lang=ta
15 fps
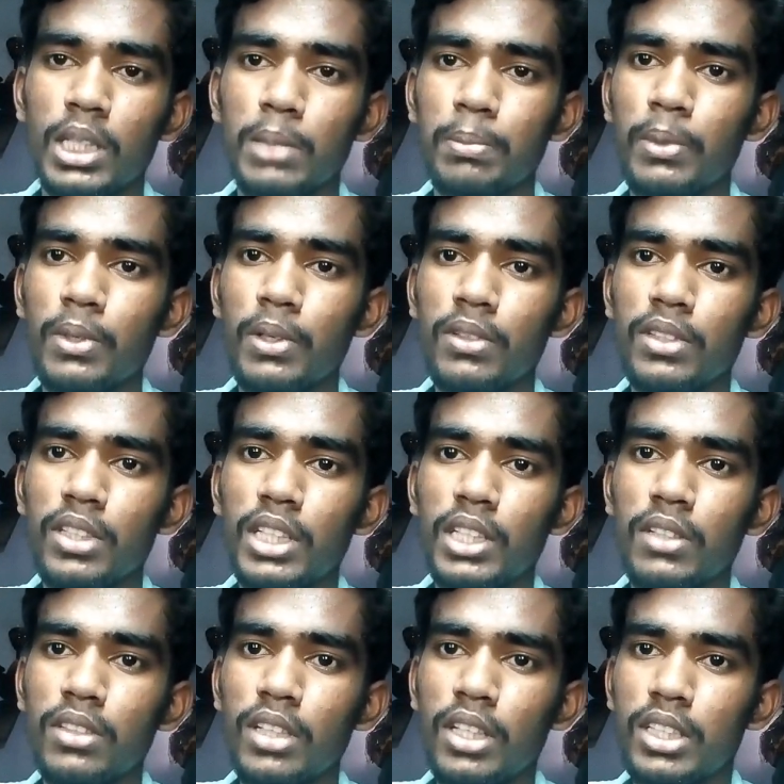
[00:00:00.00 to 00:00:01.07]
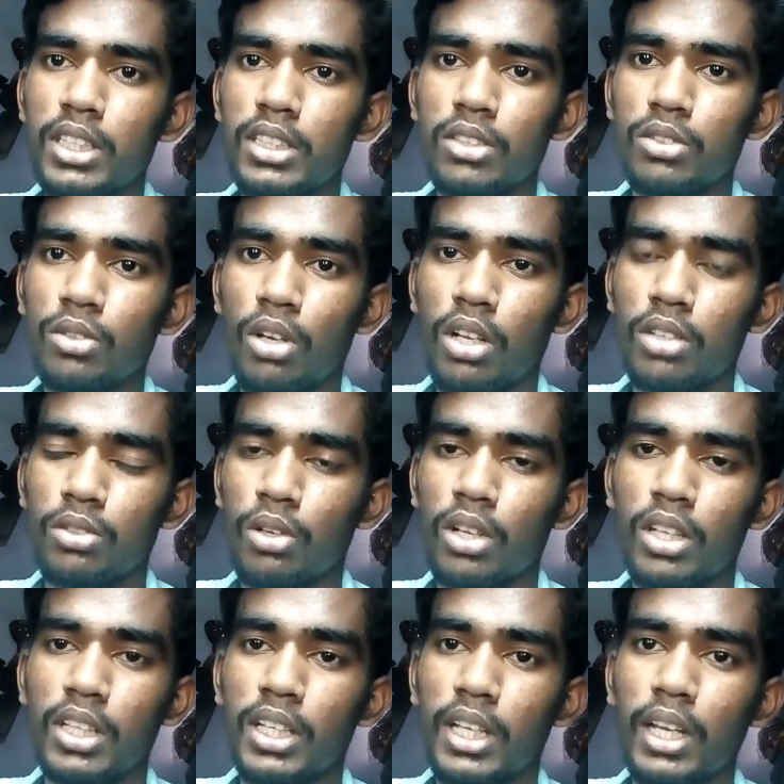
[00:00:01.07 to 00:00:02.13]
இப்போவே வந்து நீங்கள் வந்து அதை ஈஸின்னு சொல்ல
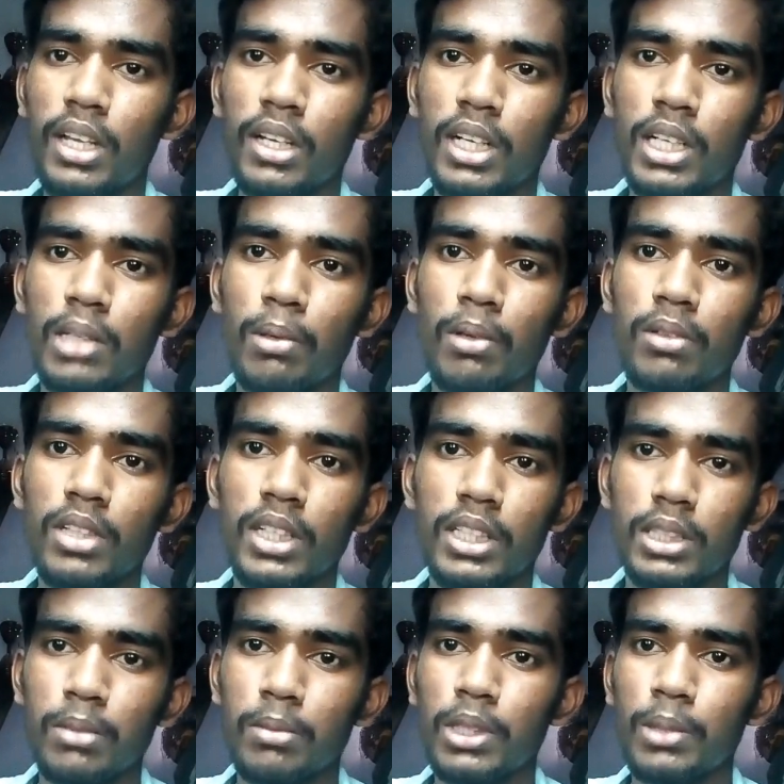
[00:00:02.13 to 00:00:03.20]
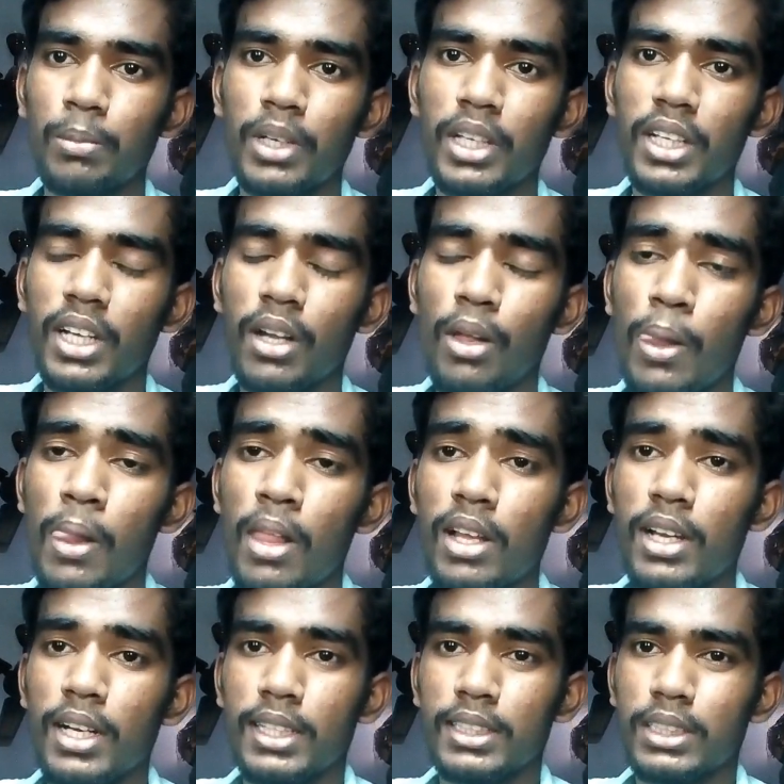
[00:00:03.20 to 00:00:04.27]
சொல்லாதீங்க கண்டிப்பாக வந்து கஷ்டப்பட்டு படிங்க
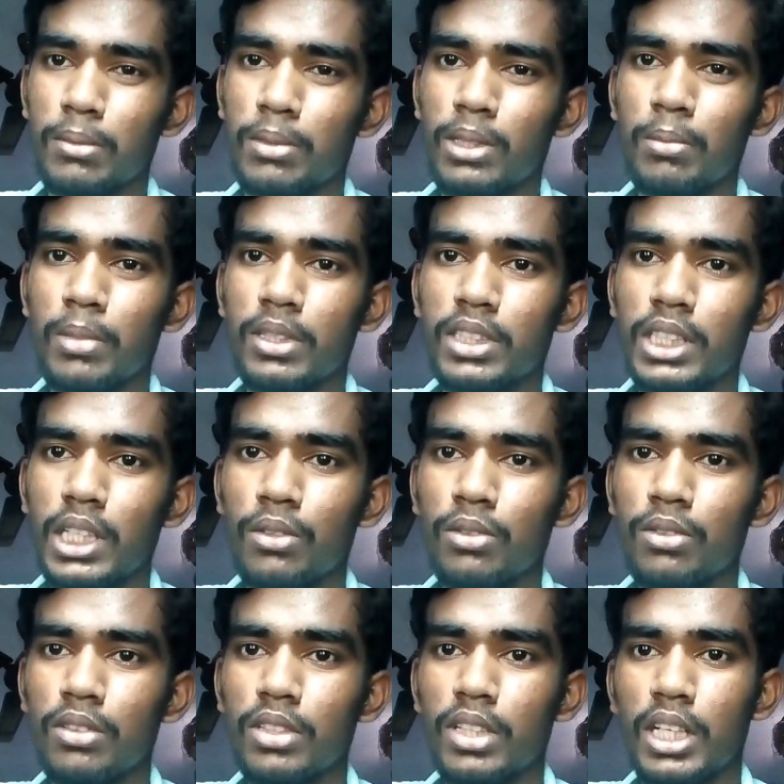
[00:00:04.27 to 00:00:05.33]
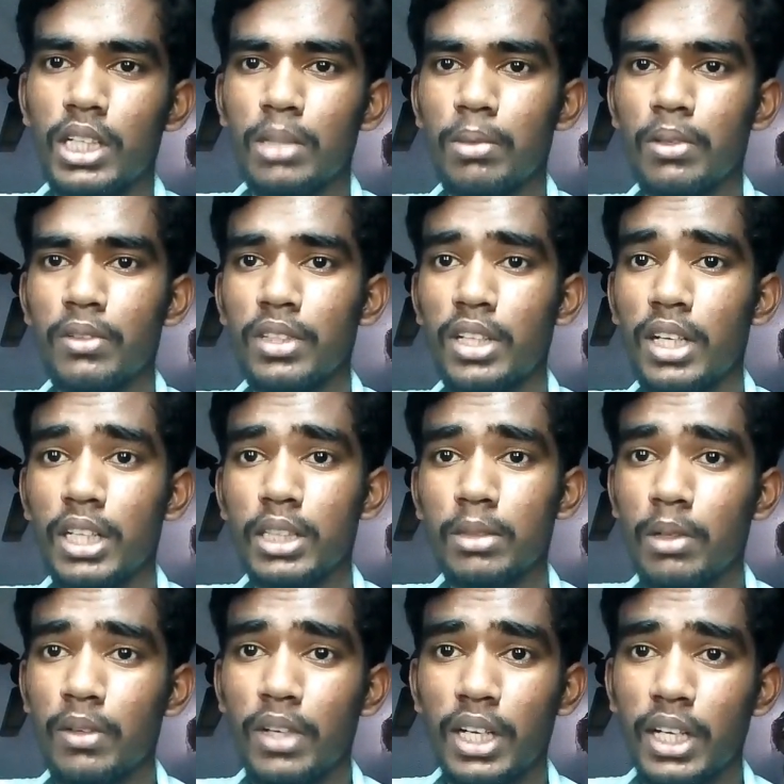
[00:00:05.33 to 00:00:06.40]
கஷ்டப்பட்டு படிச்சிங்கன்னா வந்து வந்து கண்டிப்பாக வந்து எல்லாத்துக்கும்
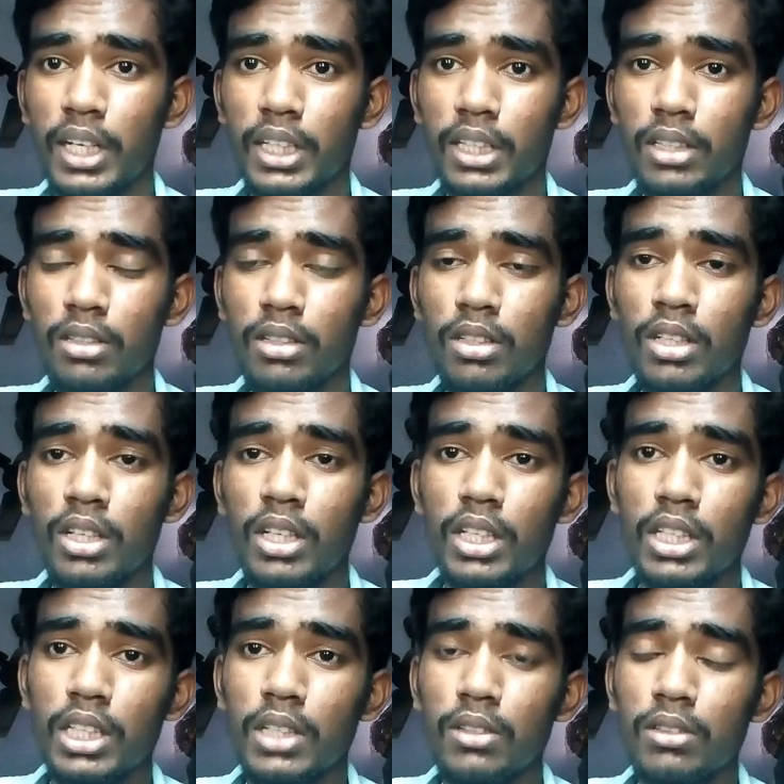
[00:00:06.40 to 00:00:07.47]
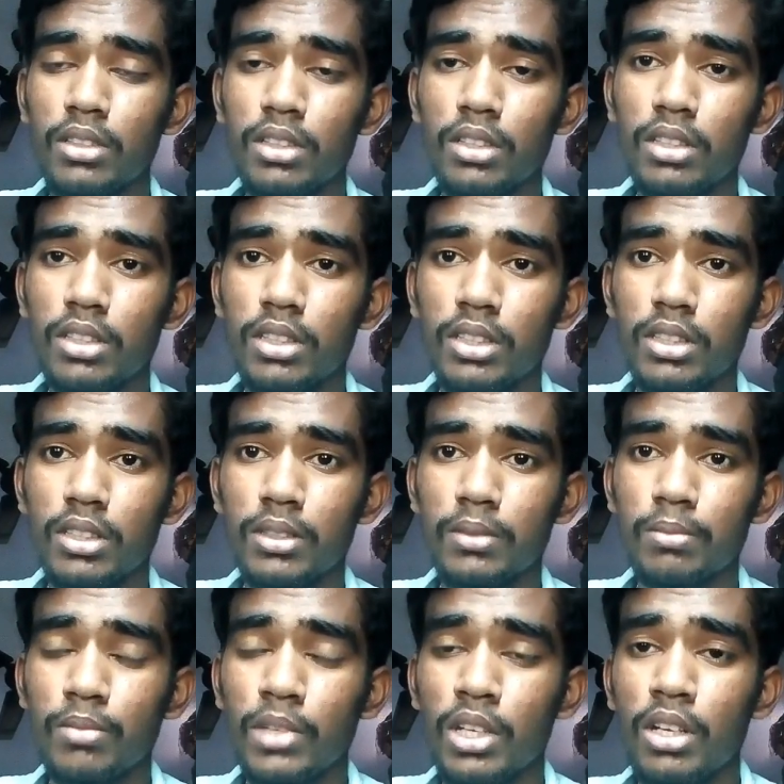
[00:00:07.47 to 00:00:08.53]
வேலை கிடைக்கும் இதே வந்து
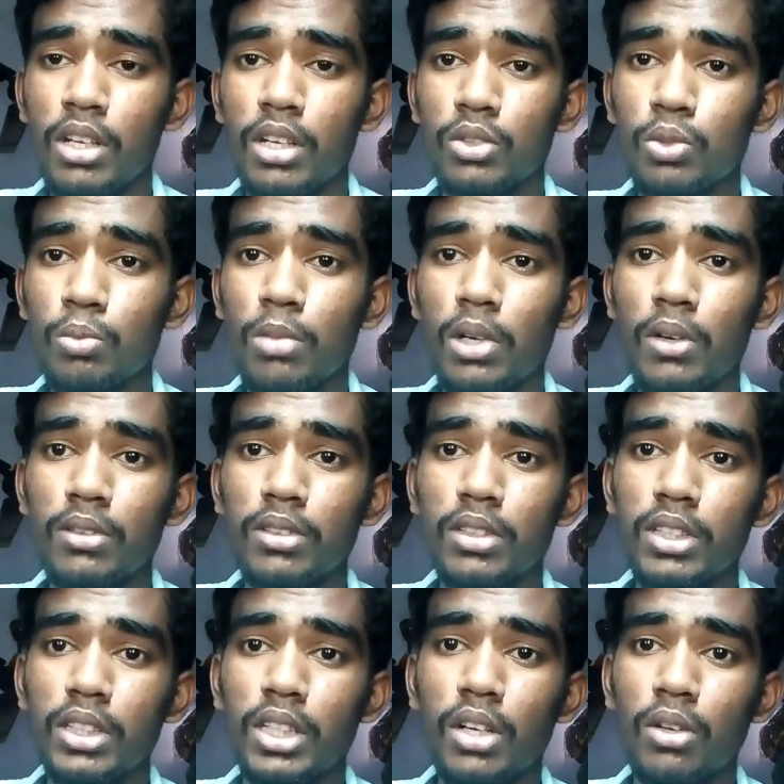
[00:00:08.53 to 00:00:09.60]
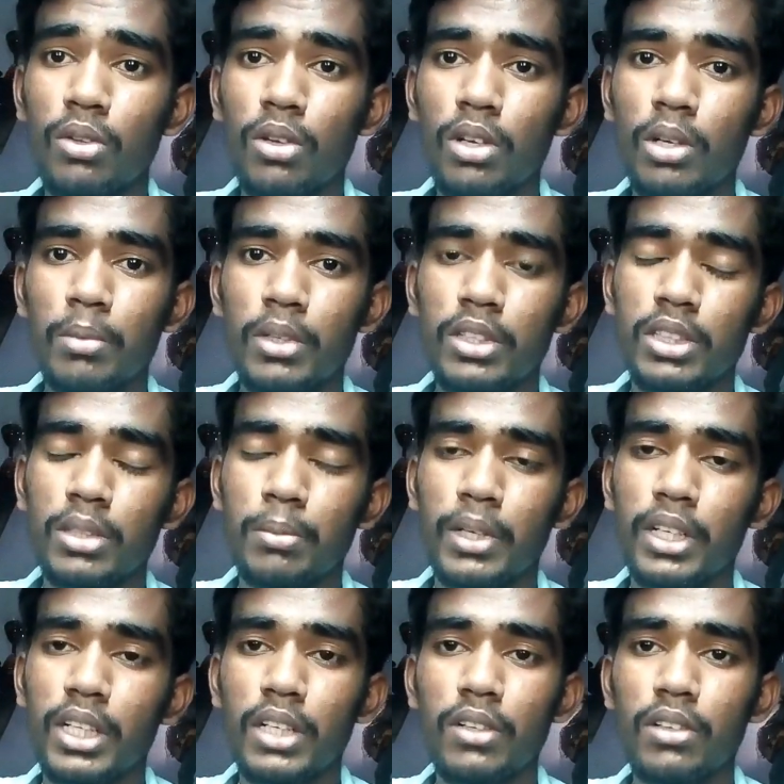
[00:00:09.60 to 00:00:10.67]
சும்மா வந்து ஏனோ தானோன்னு படிச்சு
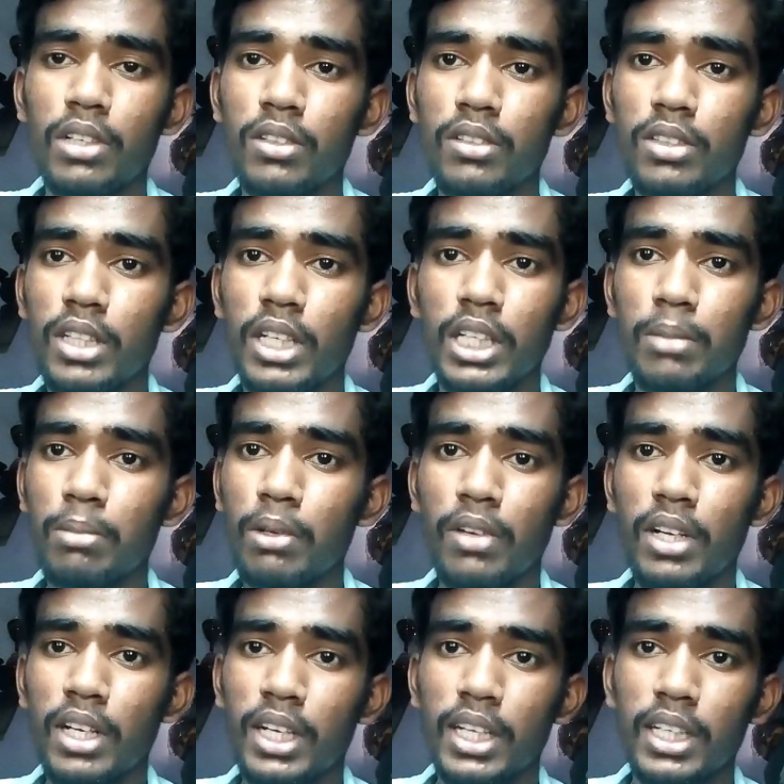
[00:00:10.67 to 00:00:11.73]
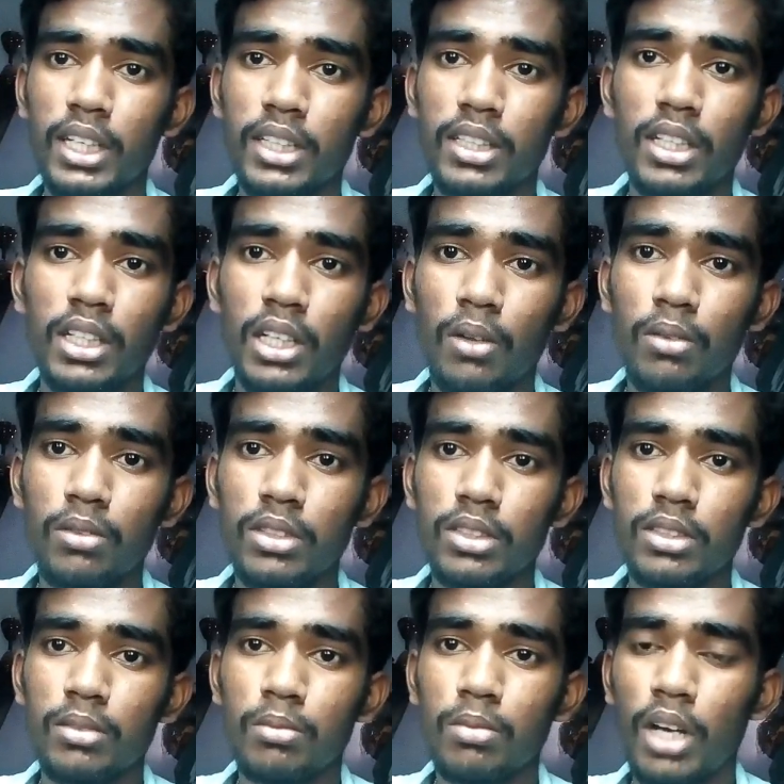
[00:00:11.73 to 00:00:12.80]
படிக்கிறவங்களுக்கு வந்து கண்டிப்பாக வேலை கிடைக்காது அதை நான் வந்து
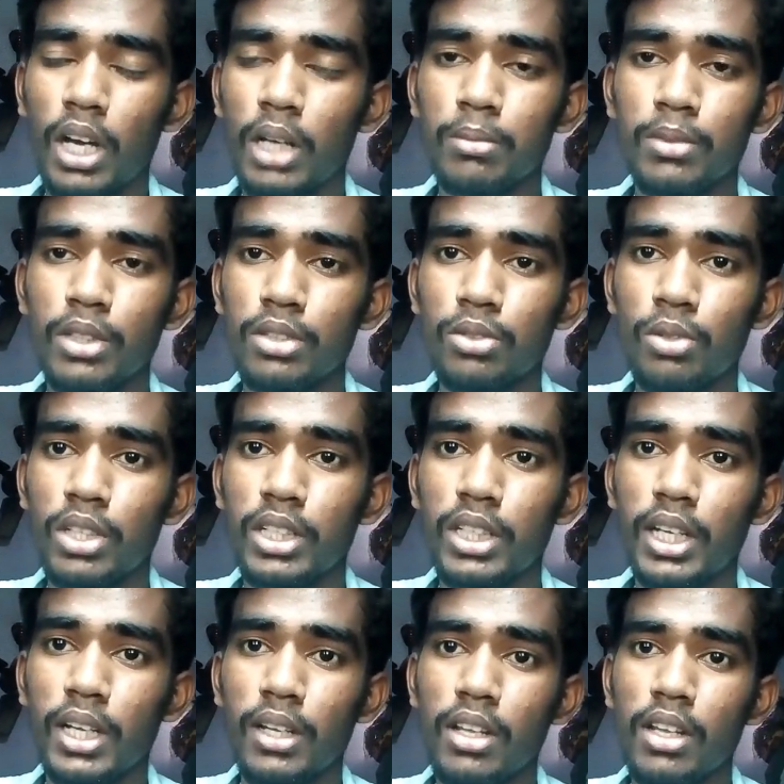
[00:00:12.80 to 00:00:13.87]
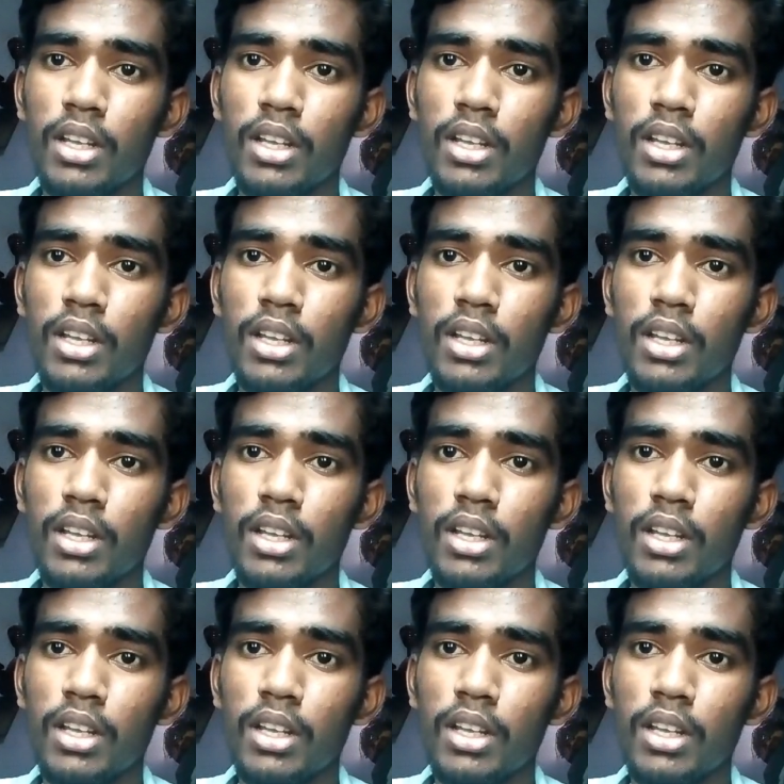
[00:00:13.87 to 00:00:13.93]
ஆரம்பத்துலேயே சொல்லிட்டேன்